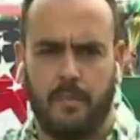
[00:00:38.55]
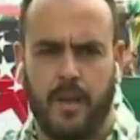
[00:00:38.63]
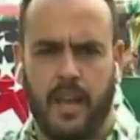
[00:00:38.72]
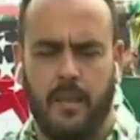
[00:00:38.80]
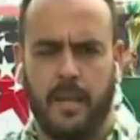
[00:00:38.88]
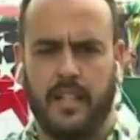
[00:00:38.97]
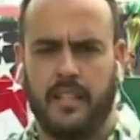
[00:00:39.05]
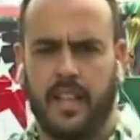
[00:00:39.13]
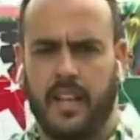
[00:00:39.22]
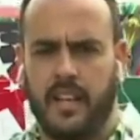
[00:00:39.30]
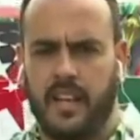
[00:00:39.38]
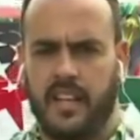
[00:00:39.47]

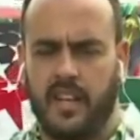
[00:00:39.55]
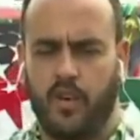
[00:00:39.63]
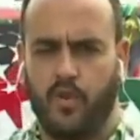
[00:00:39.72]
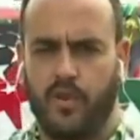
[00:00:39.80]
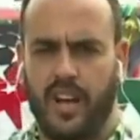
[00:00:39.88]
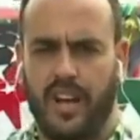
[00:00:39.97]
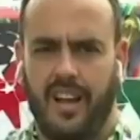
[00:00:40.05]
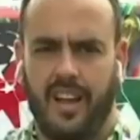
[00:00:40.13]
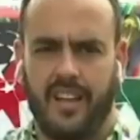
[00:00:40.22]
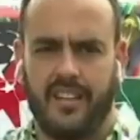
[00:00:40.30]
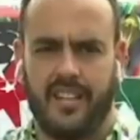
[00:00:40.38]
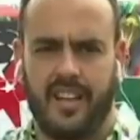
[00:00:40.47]
ميدان ليكون
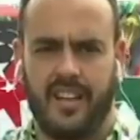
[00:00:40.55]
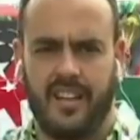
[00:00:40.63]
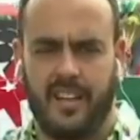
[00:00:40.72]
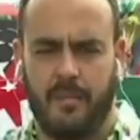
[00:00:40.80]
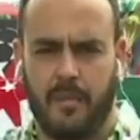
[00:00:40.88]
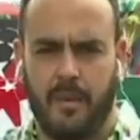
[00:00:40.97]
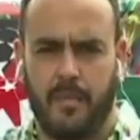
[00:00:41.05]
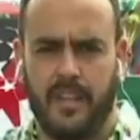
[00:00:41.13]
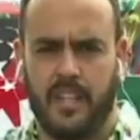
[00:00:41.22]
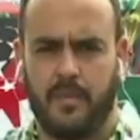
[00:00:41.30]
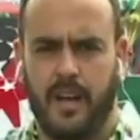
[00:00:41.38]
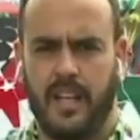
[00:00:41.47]
حارسا للمرمى
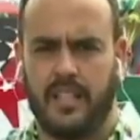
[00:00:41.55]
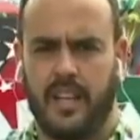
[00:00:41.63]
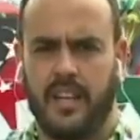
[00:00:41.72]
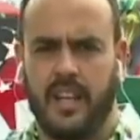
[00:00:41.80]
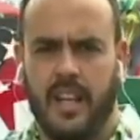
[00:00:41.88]
بالنسبة أيضا